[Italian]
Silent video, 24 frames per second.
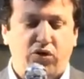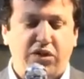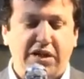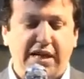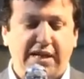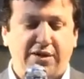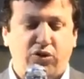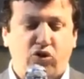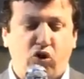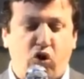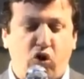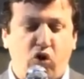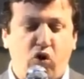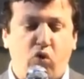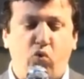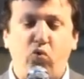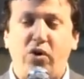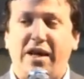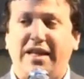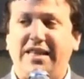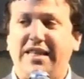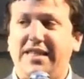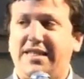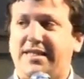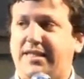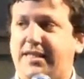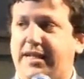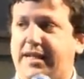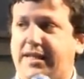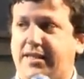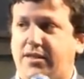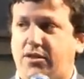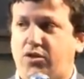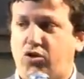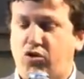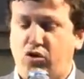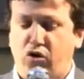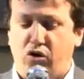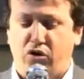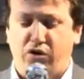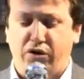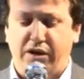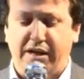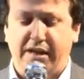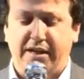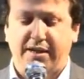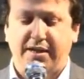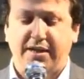sia solo una
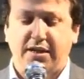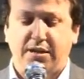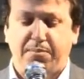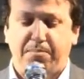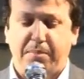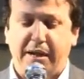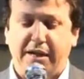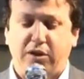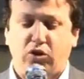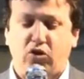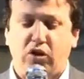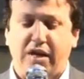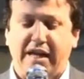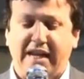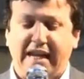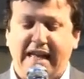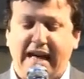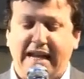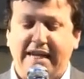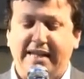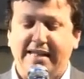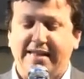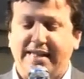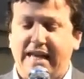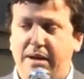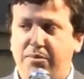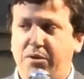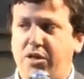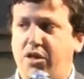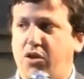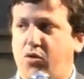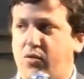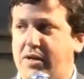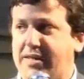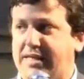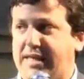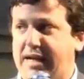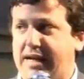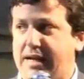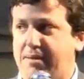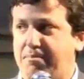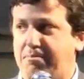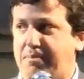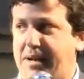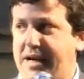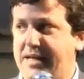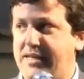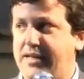distrazione rispetto ai reali temi di questa
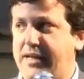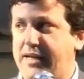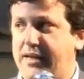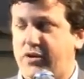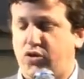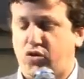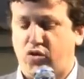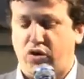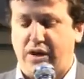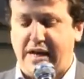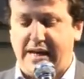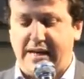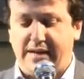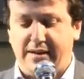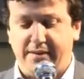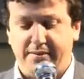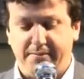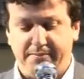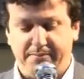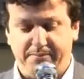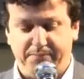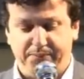campagna elettorale.